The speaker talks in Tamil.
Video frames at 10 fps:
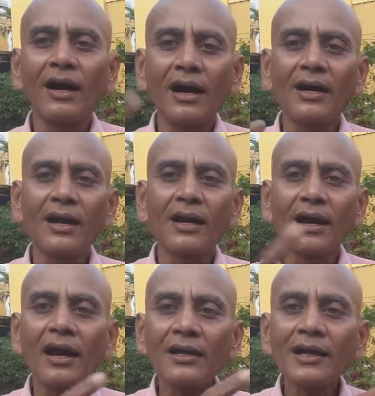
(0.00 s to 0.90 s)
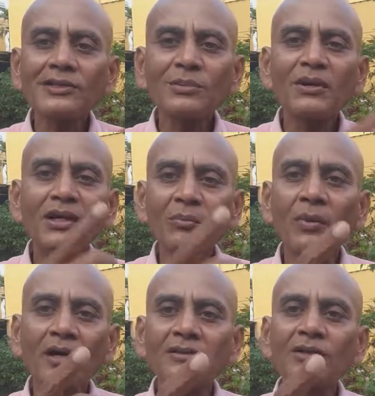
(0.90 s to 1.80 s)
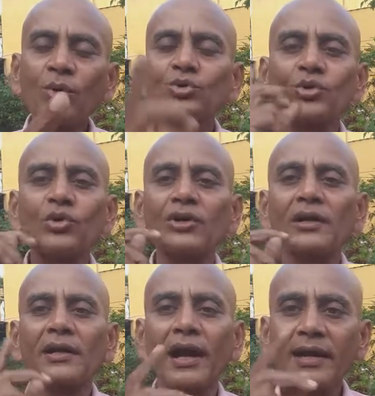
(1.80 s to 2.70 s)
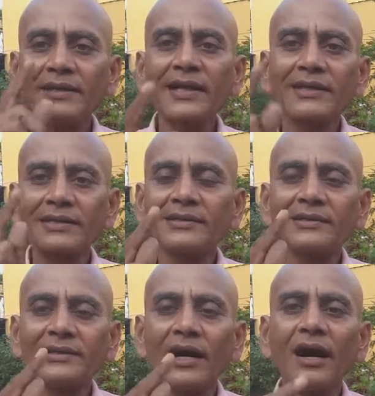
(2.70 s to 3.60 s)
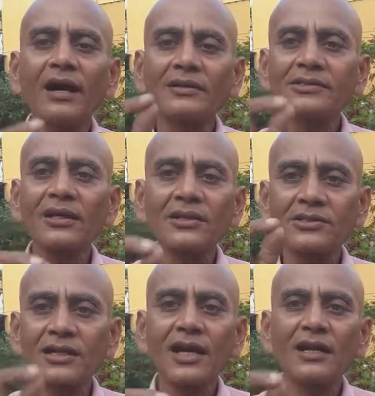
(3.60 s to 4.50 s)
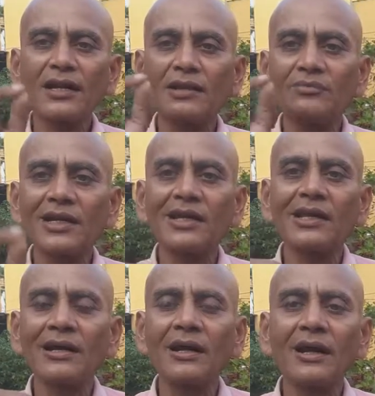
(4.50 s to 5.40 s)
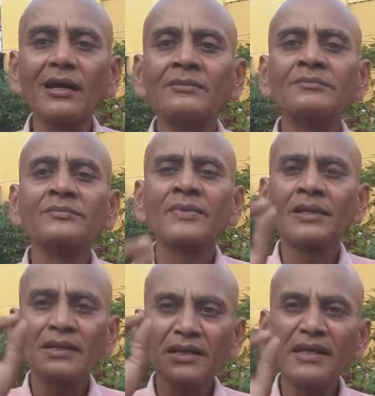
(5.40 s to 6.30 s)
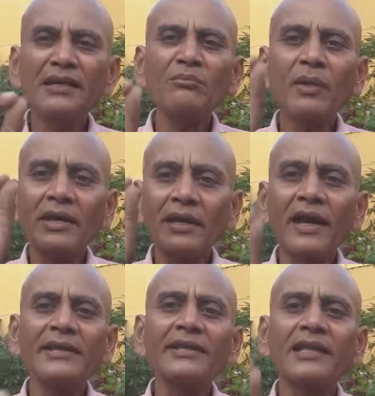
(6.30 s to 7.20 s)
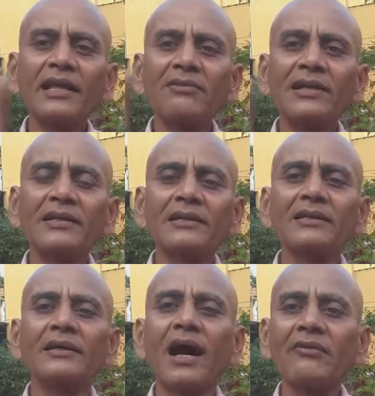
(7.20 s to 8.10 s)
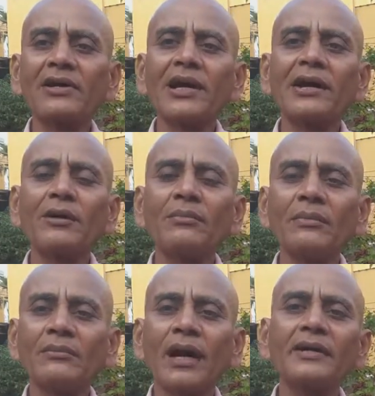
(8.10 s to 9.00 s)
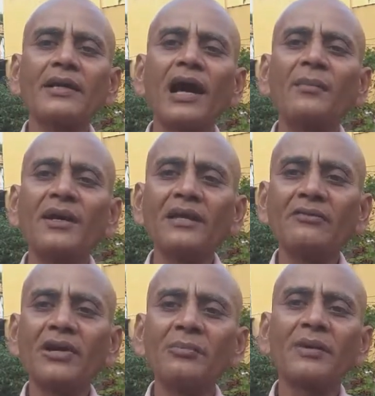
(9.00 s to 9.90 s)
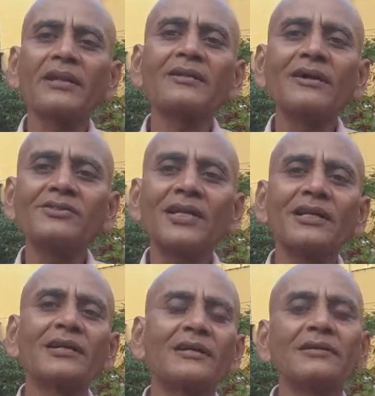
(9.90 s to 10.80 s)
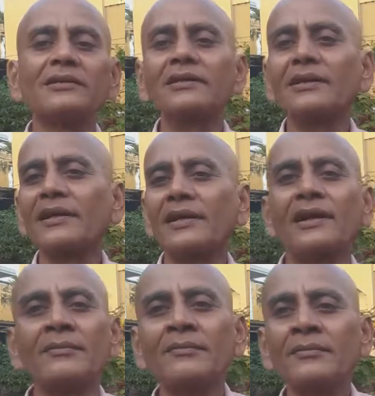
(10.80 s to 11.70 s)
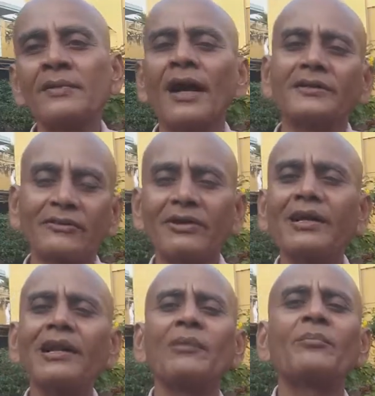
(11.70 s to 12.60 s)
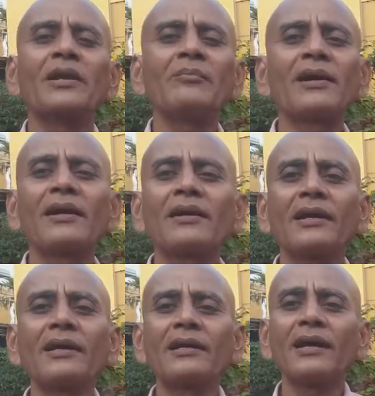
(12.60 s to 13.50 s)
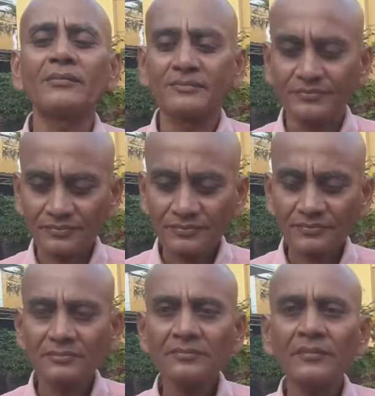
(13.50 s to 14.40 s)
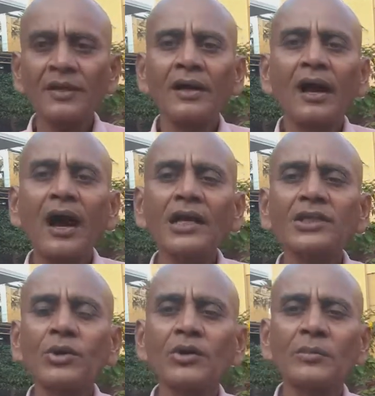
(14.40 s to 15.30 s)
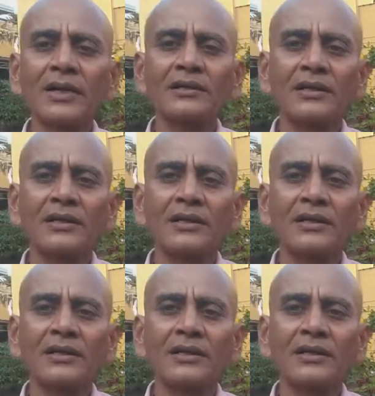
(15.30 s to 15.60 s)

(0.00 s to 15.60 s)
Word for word: ஆனால் ஆராய்ச்சி பண்ணி பார்த்து தான் ஒத்துக்கணுங்கிறார் அரிய கற்று ஆசு அற்றார்கண்ணும் தெரியுங்கால் இன்மை அரிதே வெளியிரு அவர்களிடம் அறியாமை வெளிப்படத்தான் செய்கிறது என்கிறார் அந்த வகையில் நாம் பரிமிரழகரை நாம் ஆழ்ந்த நோக்கம் மறந்த